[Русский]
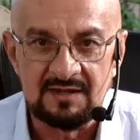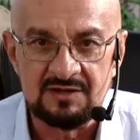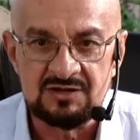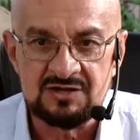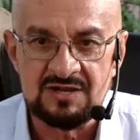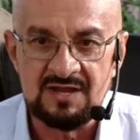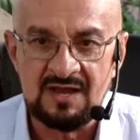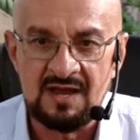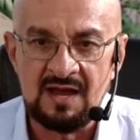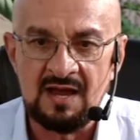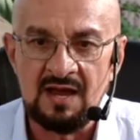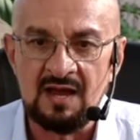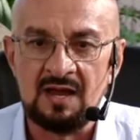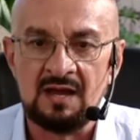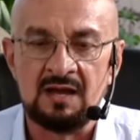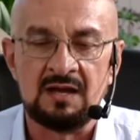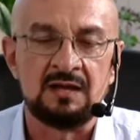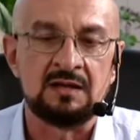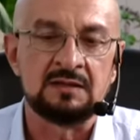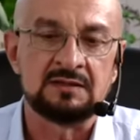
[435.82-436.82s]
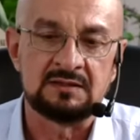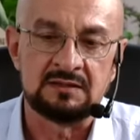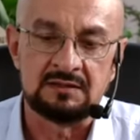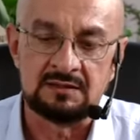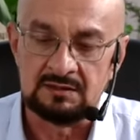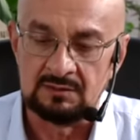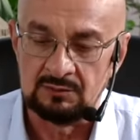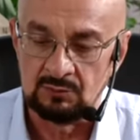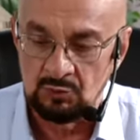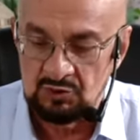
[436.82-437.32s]
начиная от
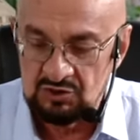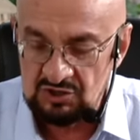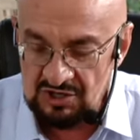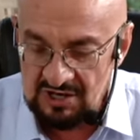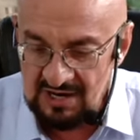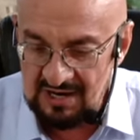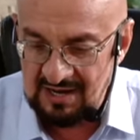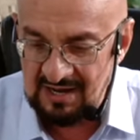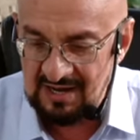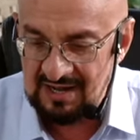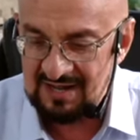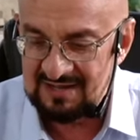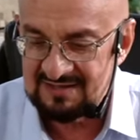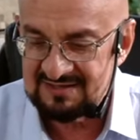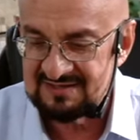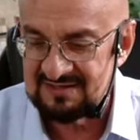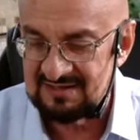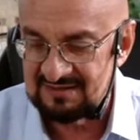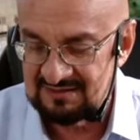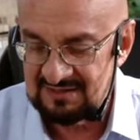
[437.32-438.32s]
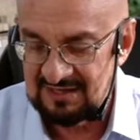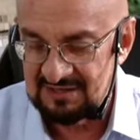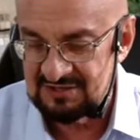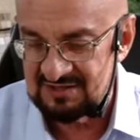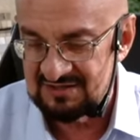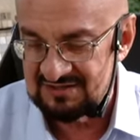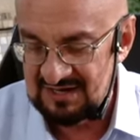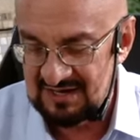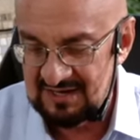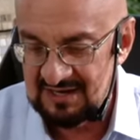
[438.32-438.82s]
э, ученика, за,
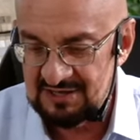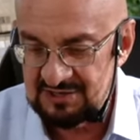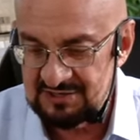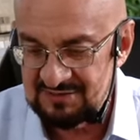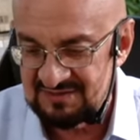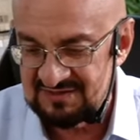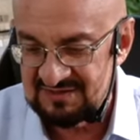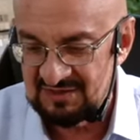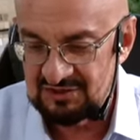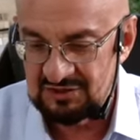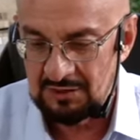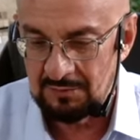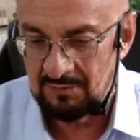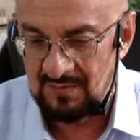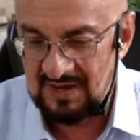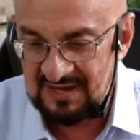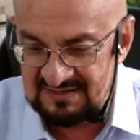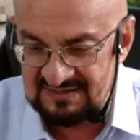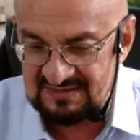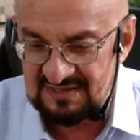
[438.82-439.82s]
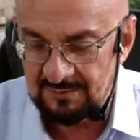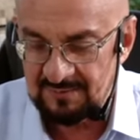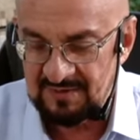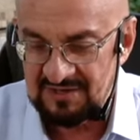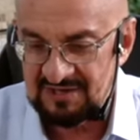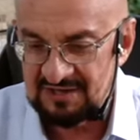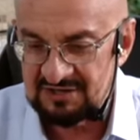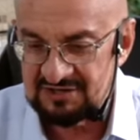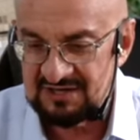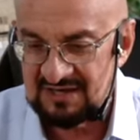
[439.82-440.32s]
дальше заканчивается, значит, там мастер
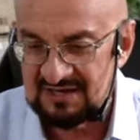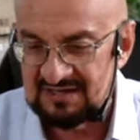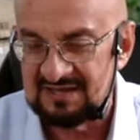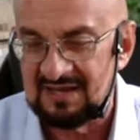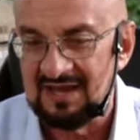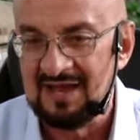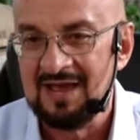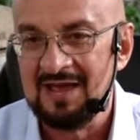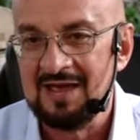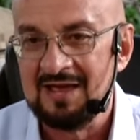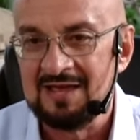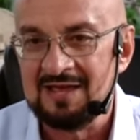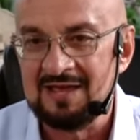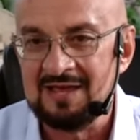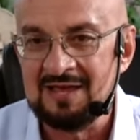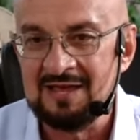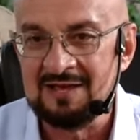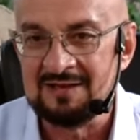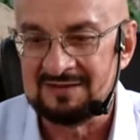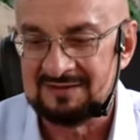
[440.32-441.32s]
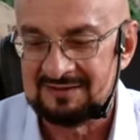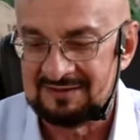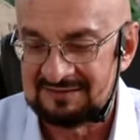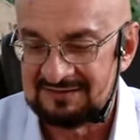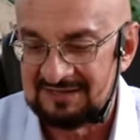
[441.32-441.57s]
продолжает. И э,